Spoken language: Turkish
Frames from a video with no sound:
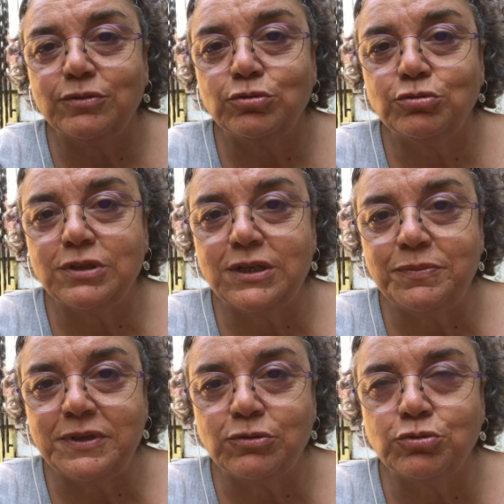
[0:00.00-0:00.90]
kutuları
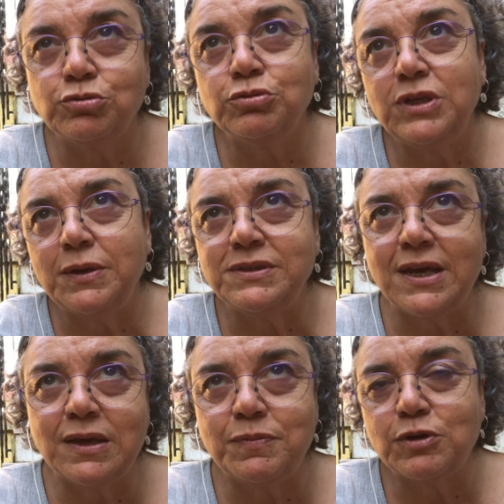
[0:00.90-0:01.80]
bir kutu ya
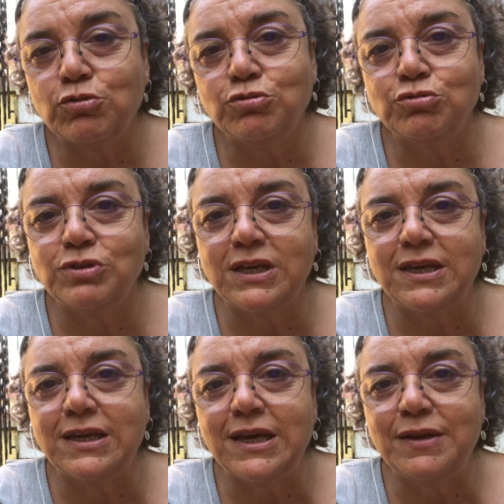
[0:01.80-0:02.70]
tek bir
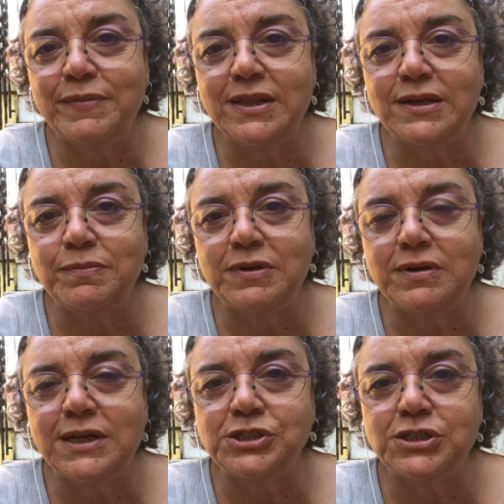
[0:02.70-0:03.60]
kutudaki kelimeleri
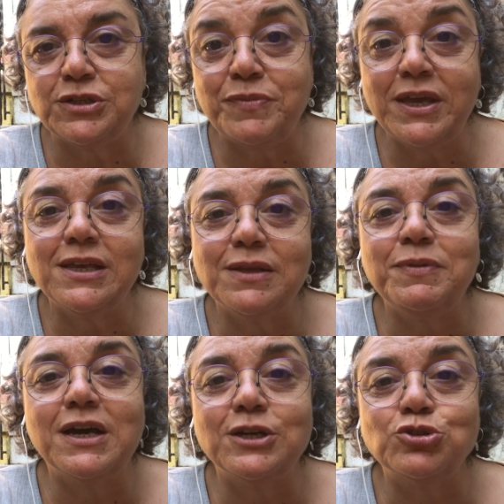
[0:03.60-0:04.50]
birleştirmek ya da
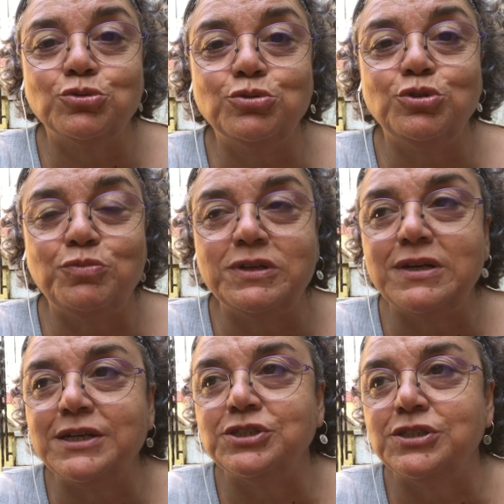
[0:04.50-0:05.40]
birkaç kutuyu
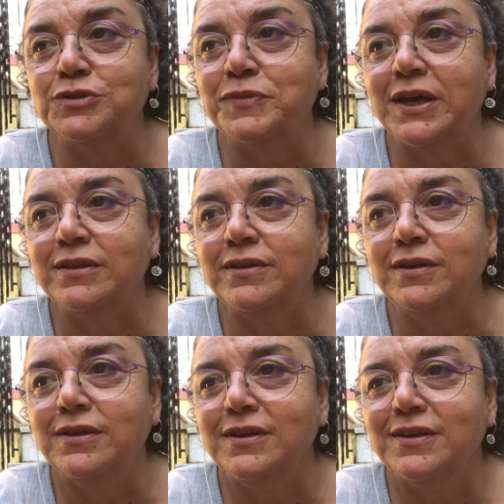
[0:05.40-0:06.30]

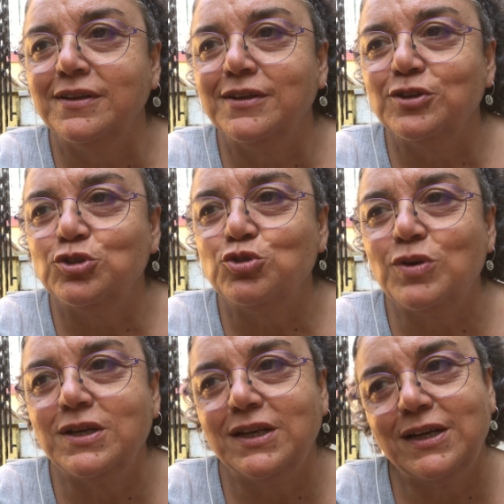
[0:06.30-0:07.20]
birleştirmekti. Şu
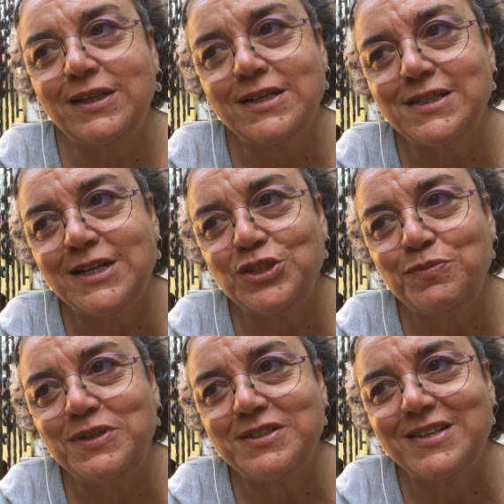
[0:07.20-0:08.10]
ana kadar
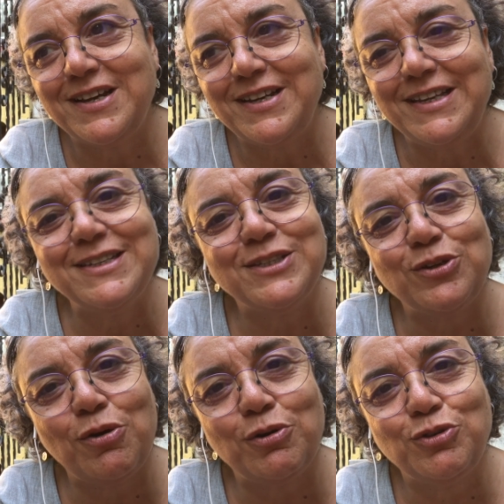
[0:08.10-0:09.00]
sadece bir tane yazı
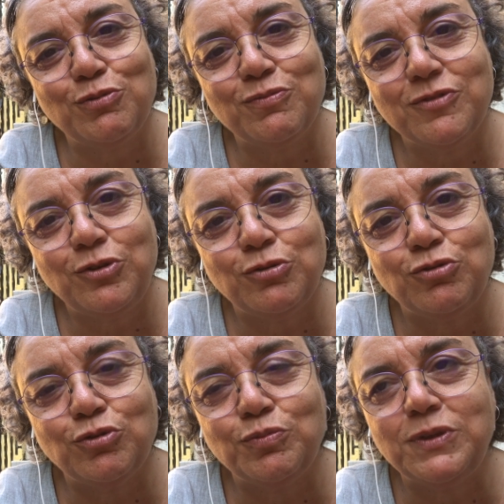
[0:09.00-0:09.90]
gördüm
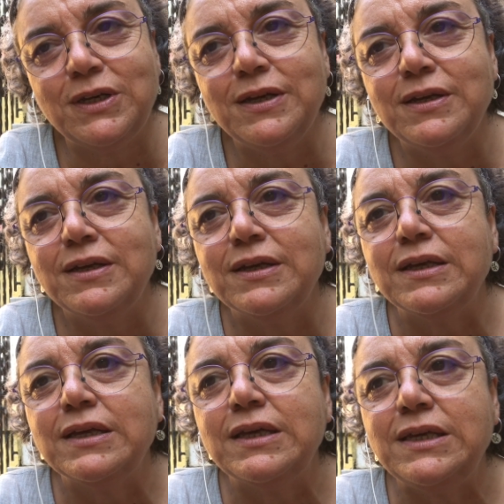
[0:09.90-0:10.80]
YouTube'da.
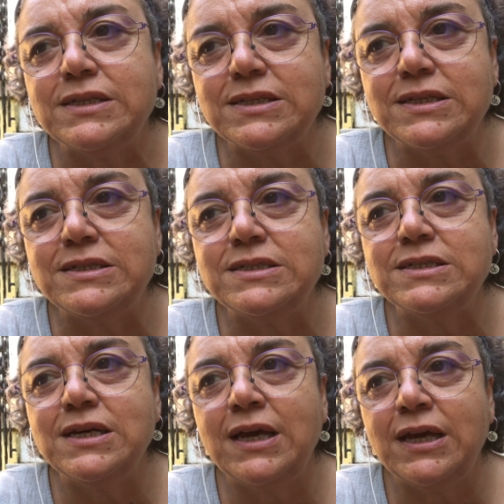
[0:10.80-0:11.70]

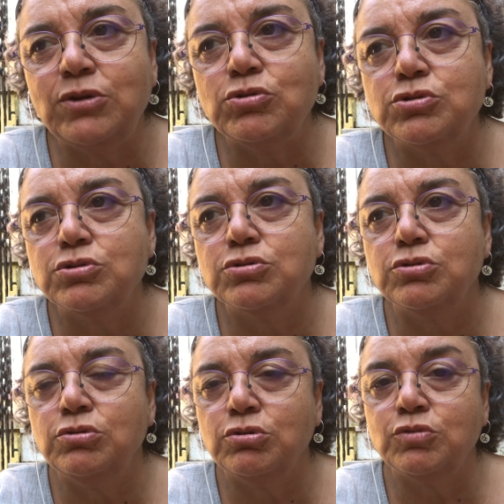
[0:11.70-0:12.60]
Yazılarınıza henüz
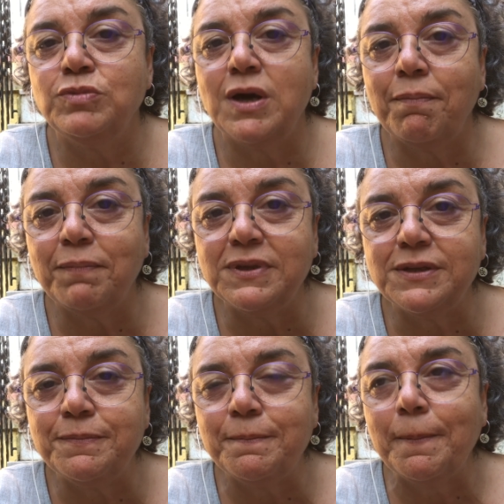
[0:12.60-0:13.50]
yorum
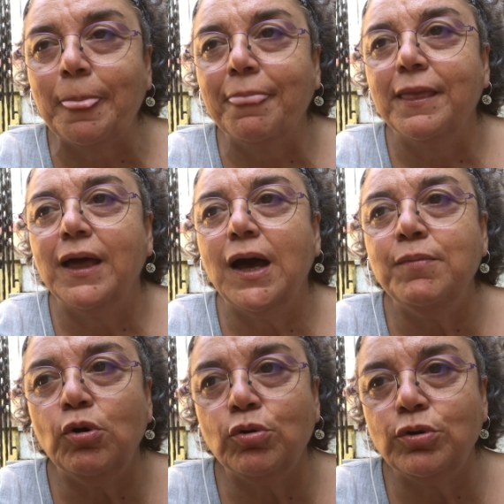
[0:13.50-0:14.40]
yapmadım
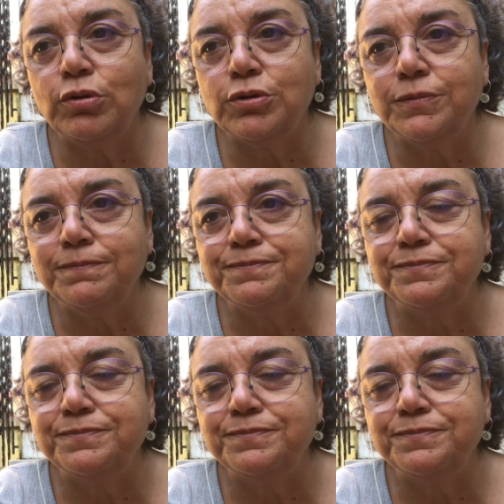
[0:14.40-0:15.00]
ama okuyorum.